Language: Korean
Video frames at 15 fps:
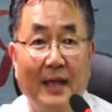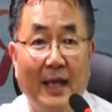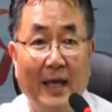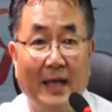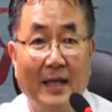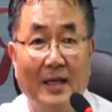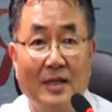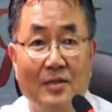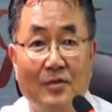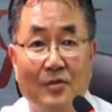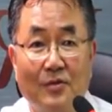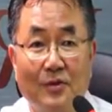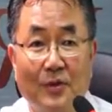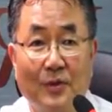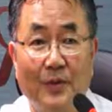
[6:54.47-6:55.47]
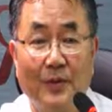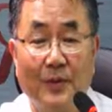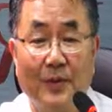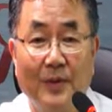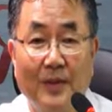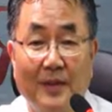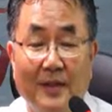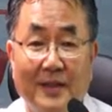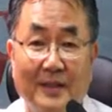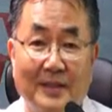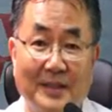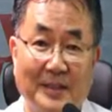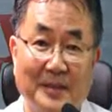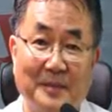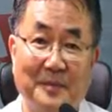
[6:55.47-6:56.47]
AR 스튜디오
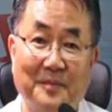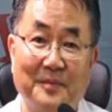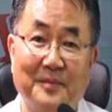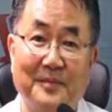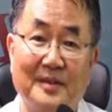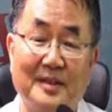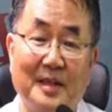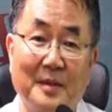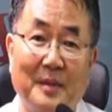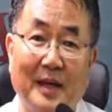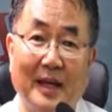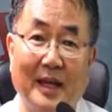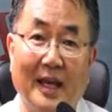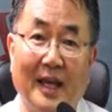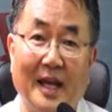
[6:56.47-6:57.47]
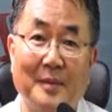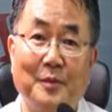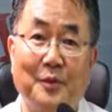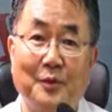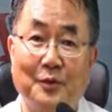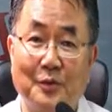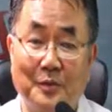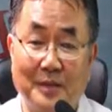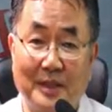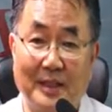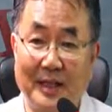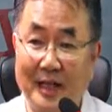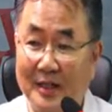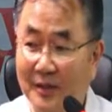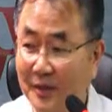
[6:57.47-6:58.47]
지금 제 방에 아무것도 없이
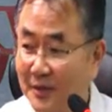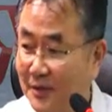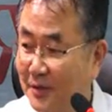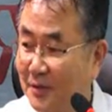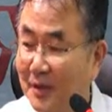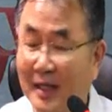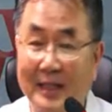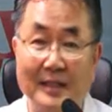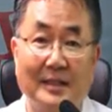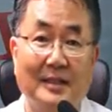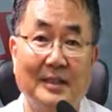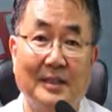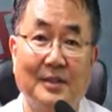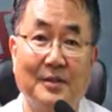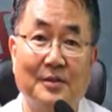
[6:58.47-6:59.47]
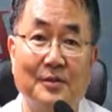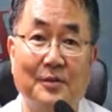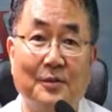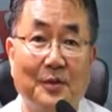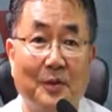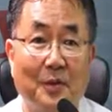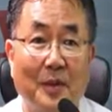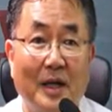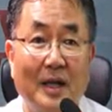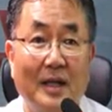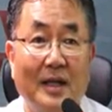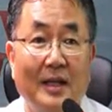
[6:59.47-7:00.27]
이렇게 하는 것 같은 이런 스튜디오와